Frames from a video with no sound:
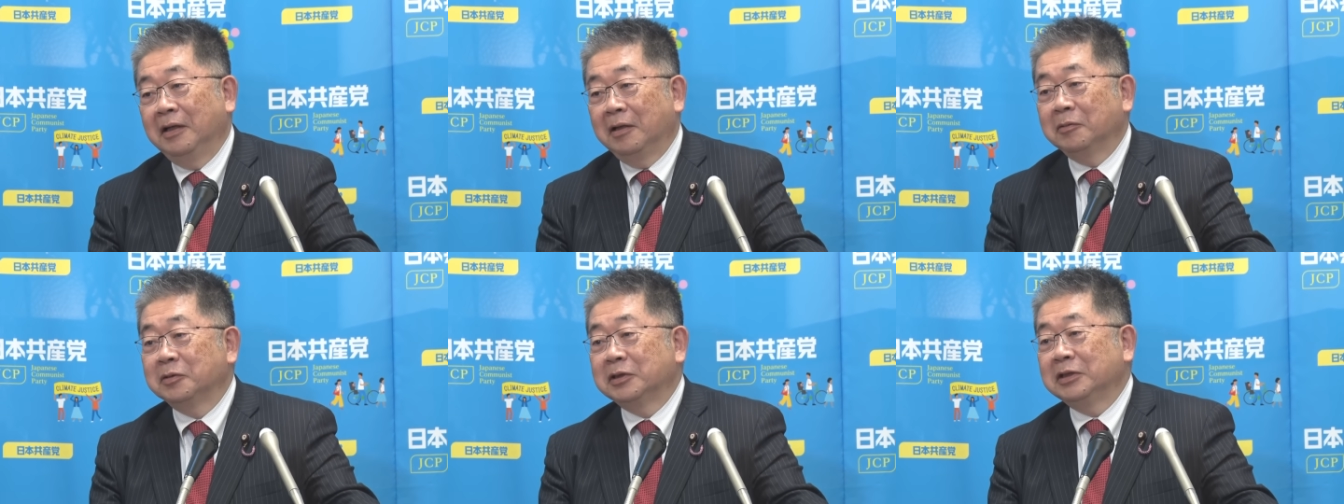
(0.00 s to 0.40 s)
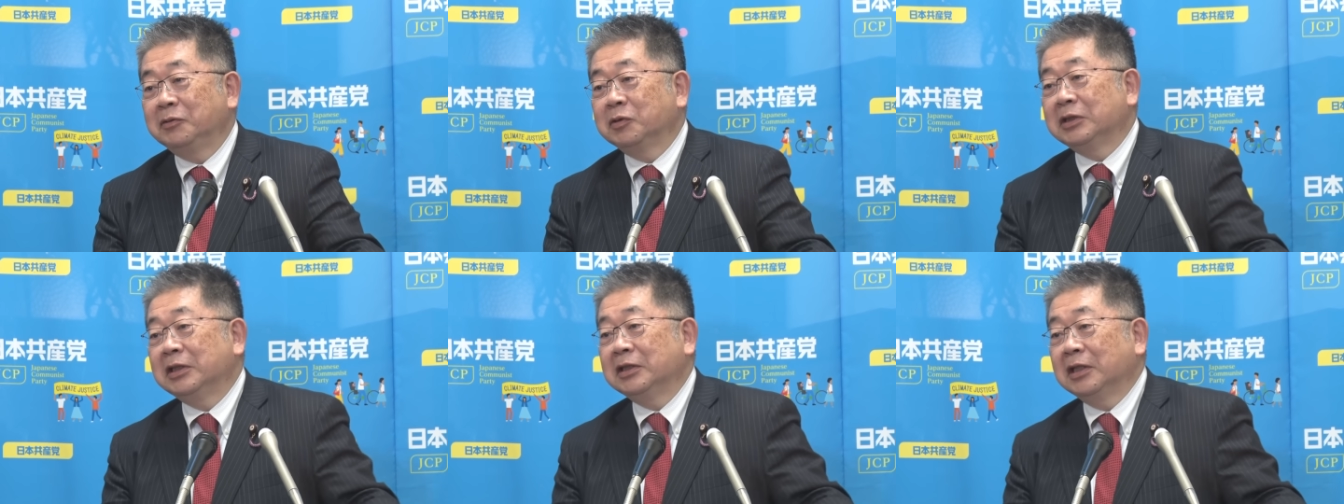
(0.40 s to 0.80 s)
あの次
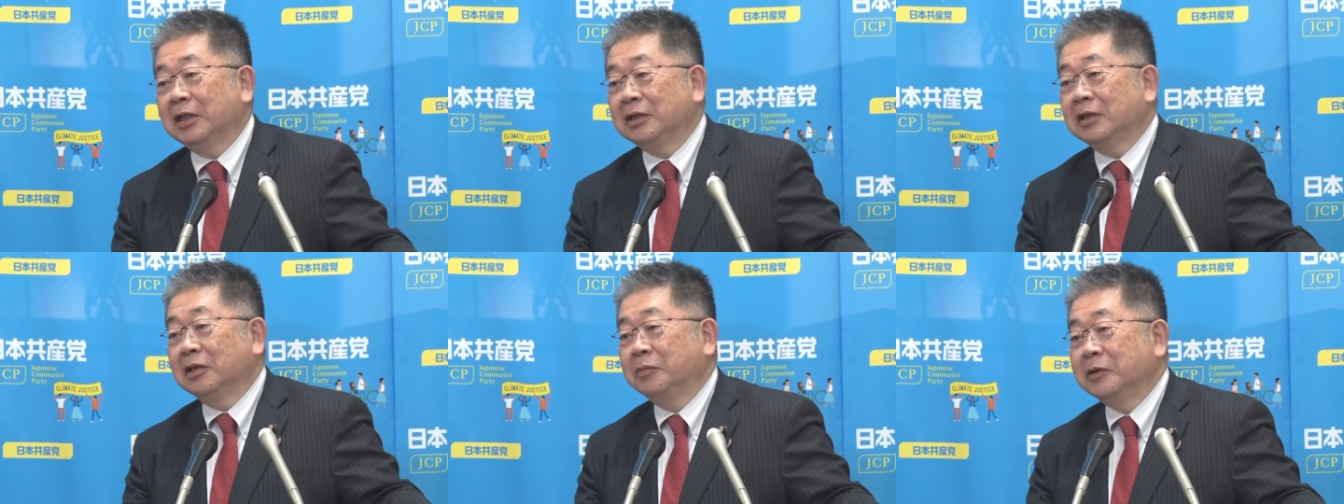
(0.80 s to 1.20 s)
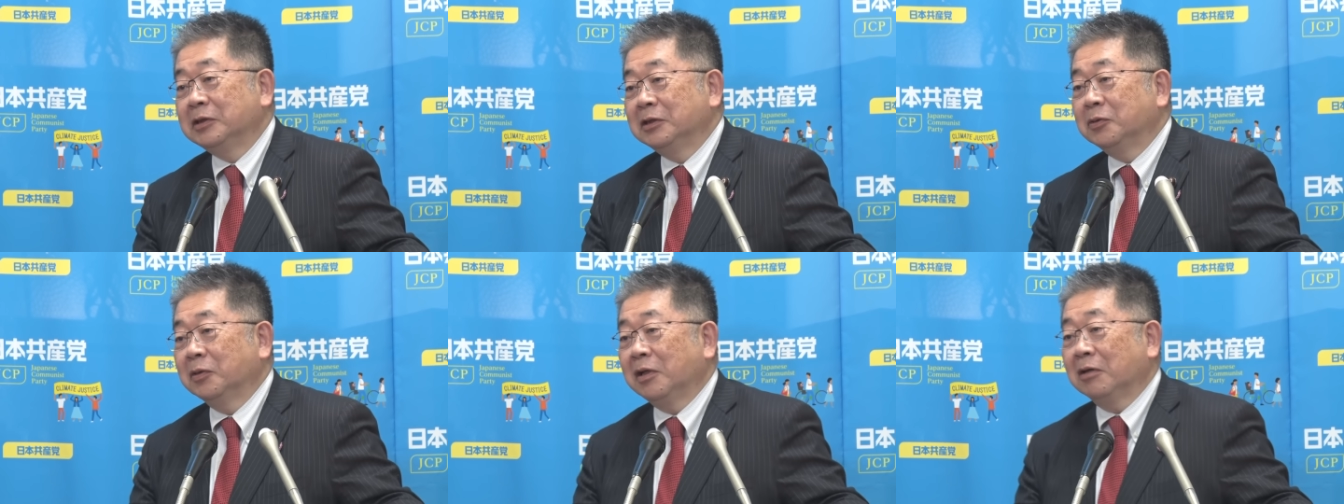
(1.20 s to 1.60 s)
のステージに入ったって
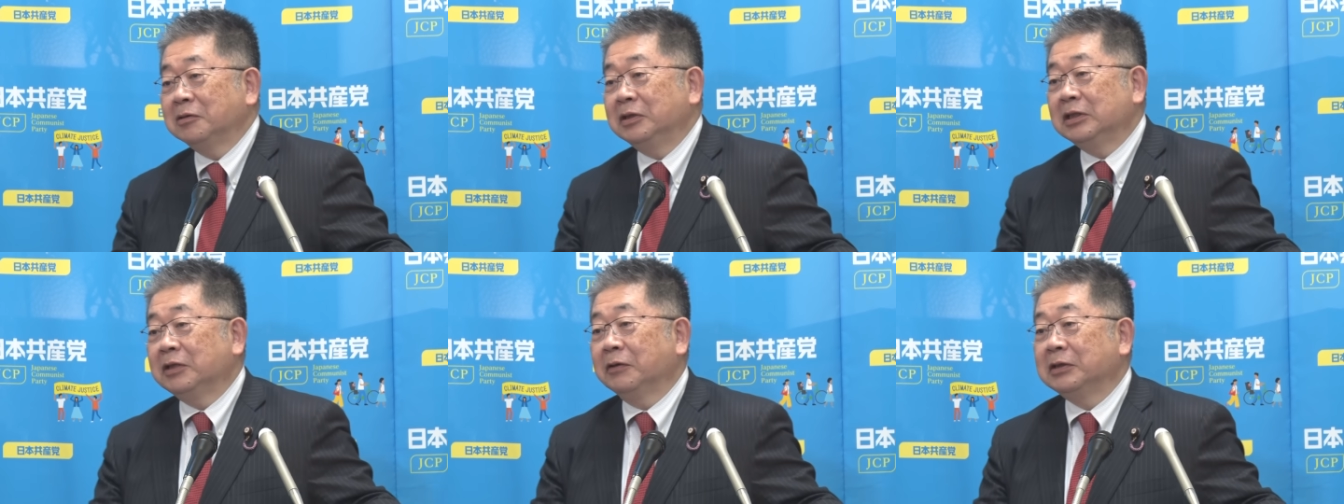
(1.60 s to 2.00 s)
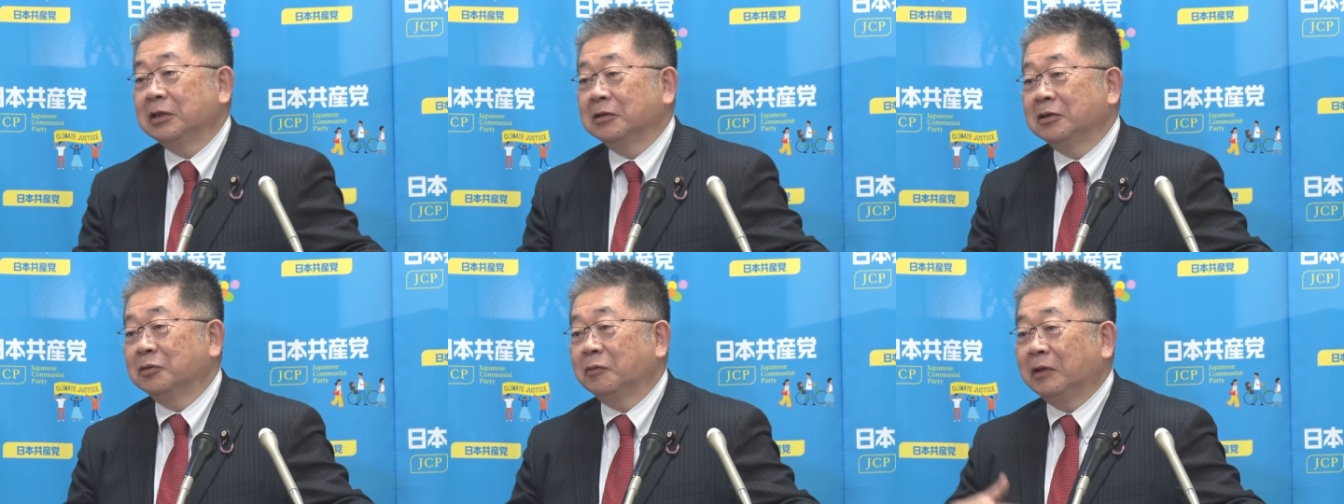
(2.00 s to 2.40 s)
別にそれ確認したわけ
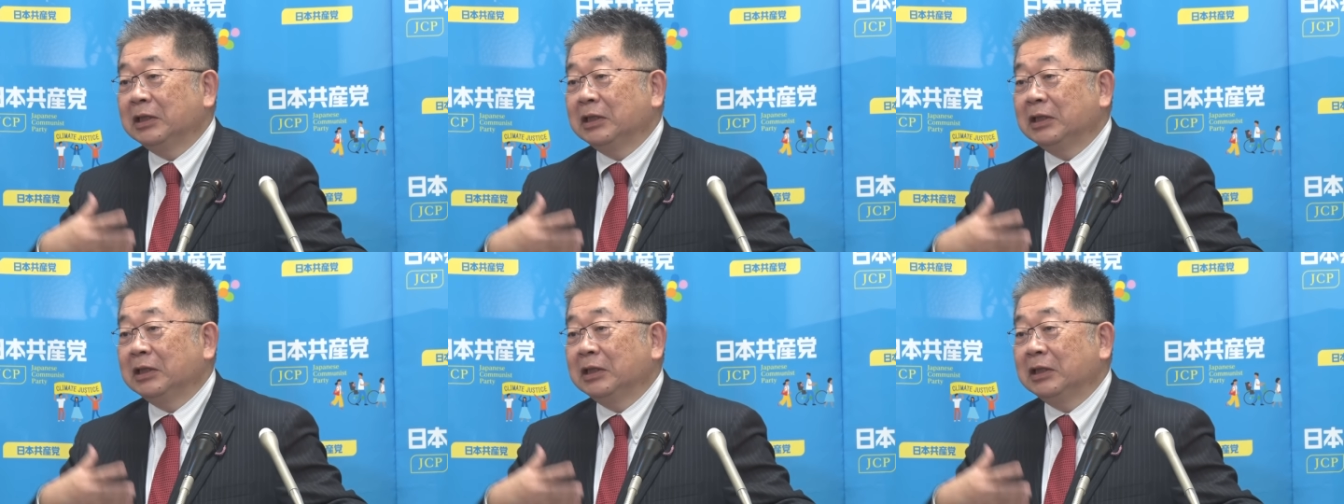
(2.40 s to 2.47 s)
じゃなくて、